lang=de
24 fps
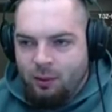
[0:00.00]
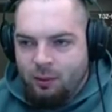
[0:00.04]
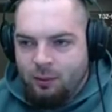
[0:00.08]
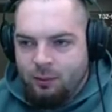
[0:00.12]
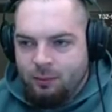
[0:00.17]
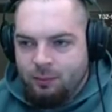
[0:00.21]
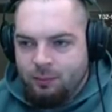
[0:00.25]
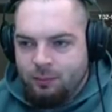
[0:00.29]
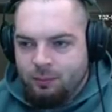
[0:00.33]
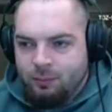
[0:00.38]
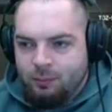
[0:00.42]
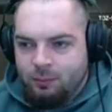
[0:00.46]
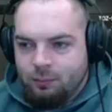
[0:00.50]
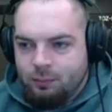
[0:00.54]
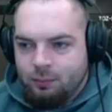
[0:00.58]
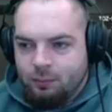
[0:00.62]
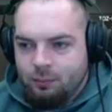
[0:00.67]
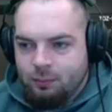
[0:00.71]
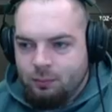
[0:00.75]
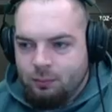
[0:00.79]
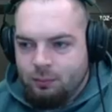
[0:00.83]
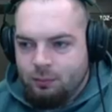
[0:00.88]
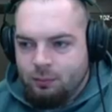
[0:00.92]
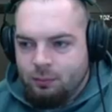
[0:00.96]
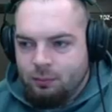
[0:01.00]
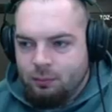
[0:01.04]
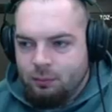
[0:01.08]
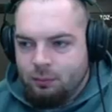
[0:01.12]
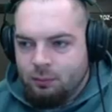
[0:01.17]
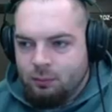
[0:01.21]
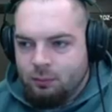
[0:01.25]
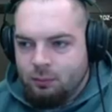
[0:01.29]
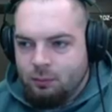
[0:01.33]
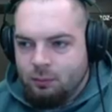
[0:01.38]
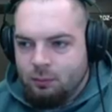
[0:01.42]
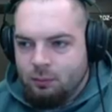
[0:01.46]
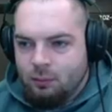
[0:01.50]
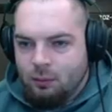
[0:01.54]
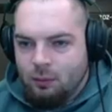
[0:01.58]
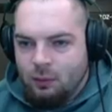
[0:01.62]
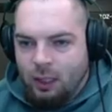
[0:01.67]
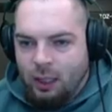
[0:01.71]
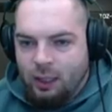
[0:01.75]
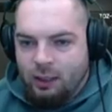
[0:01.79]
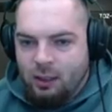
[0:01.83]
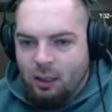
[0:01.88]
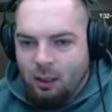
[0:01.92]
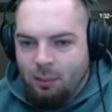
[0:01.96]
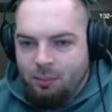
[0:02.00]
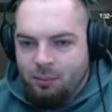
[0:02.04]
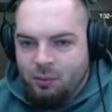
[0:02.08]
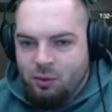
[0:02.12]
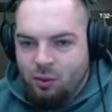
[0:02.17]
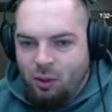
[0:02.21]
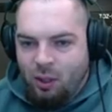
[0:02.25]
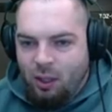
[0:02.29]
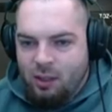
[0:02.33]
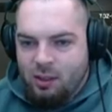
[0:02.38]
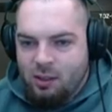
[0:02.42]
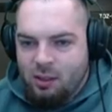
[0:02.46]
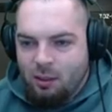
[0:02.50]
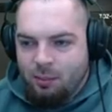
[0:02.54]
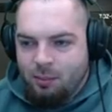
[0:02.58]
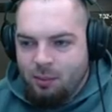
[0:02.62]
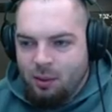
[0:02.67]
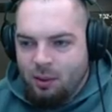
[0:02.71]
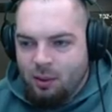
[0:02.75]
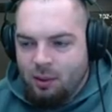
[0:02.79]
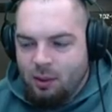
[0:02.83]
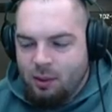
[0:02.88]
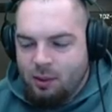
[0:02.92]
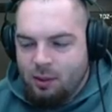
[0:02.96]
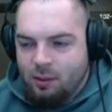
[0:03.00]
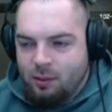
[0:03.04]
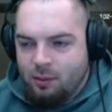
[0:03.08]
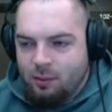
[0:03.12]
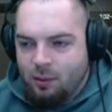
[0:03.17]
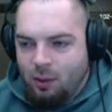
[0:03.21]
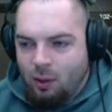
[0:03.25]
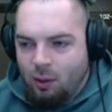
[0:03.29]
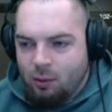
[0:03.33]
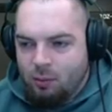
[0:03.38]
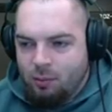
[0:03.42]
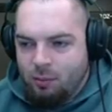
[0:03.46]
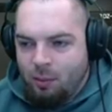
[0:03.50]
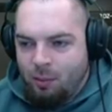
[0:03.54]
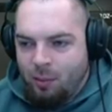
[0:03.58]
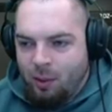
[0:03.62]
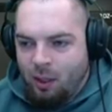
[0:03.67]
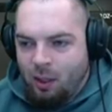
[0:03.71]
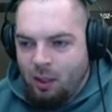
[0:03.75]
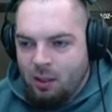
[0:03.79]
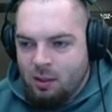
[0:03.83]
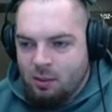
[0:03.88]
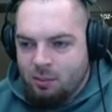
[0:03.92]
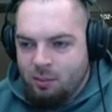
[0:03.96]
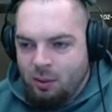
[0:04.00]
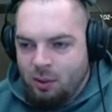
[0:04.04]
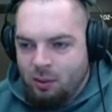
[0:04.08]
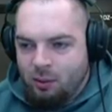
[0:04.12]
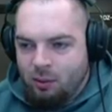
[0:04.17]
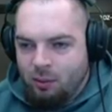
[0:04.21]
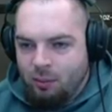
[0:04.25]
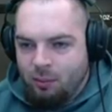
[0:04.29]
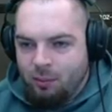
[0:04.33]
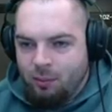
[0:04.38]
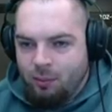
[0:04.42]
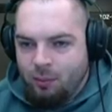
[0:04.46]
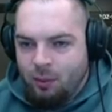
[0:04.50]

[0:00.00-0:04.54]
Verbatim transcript: Du hast echt noch einen Pilgrim, gell? Ja, ich habe einen Tricep, ja, das taugt mir mehr als ein Pilgrim.